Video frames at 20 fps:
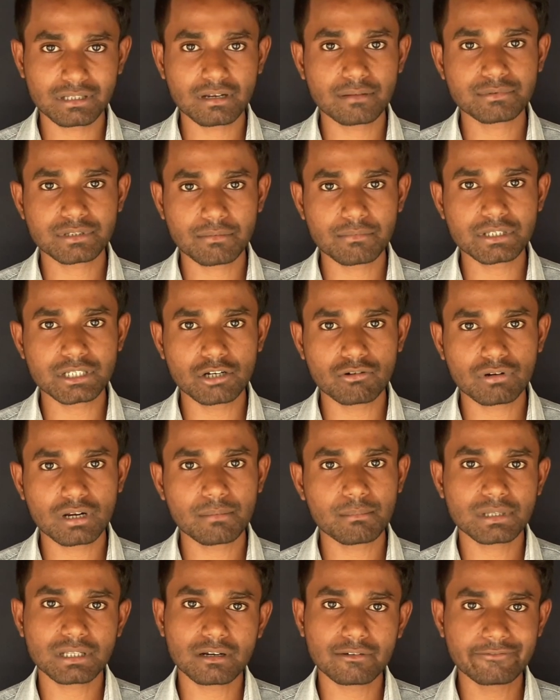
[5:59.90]
मतलब समझ रहे हो
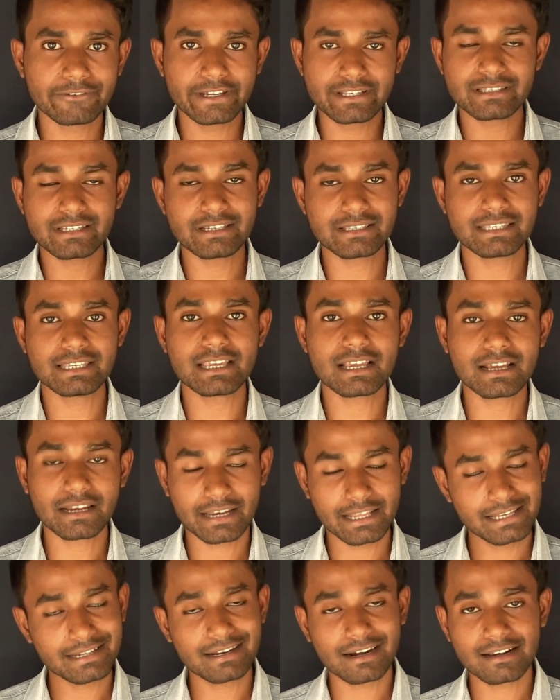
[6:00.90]
ना मतलब फेस किसी की
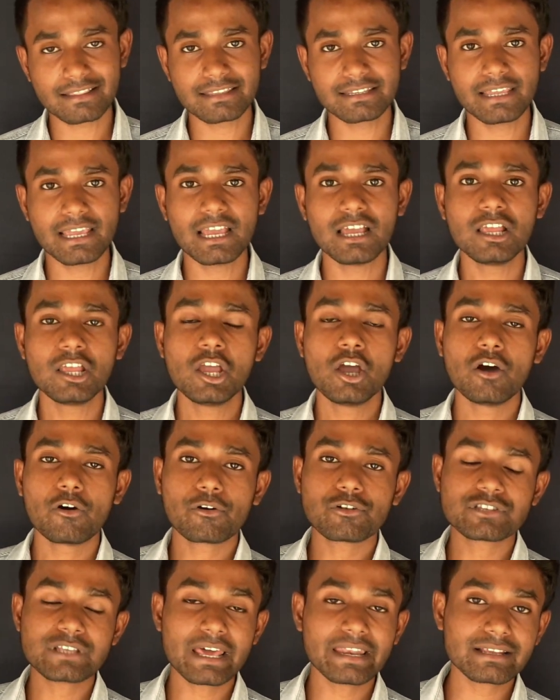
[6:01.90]
नहीं कटती है
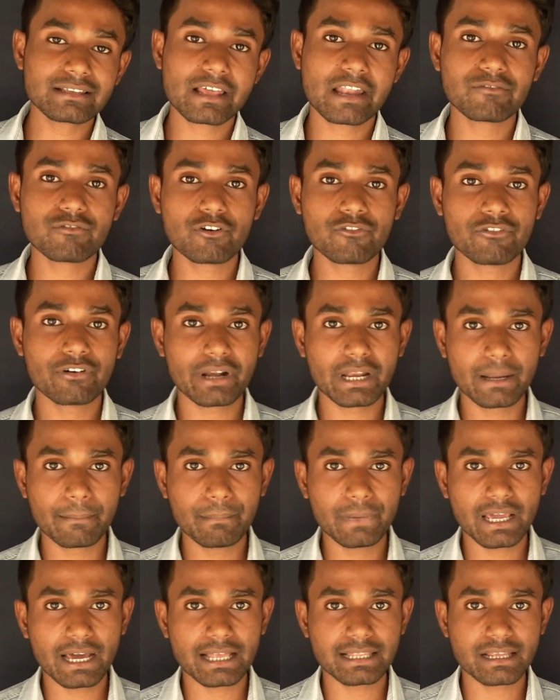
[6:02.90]
और सारे के सारे वो फ्रेम
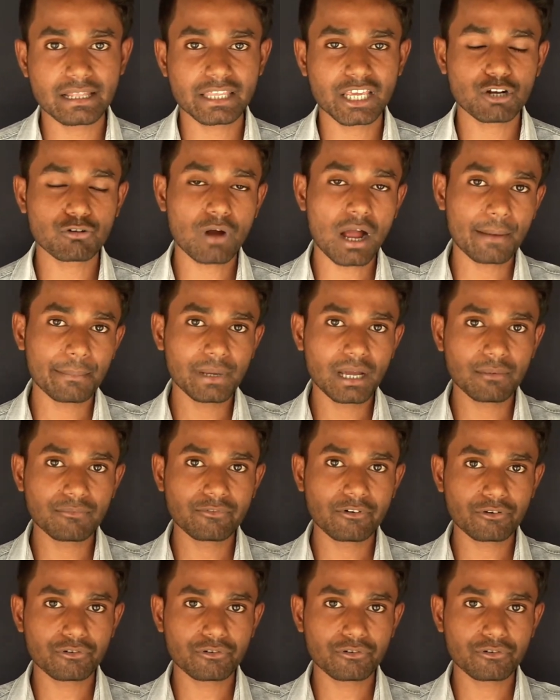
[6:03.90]
में आ जाते हैं और वहाँ पर हम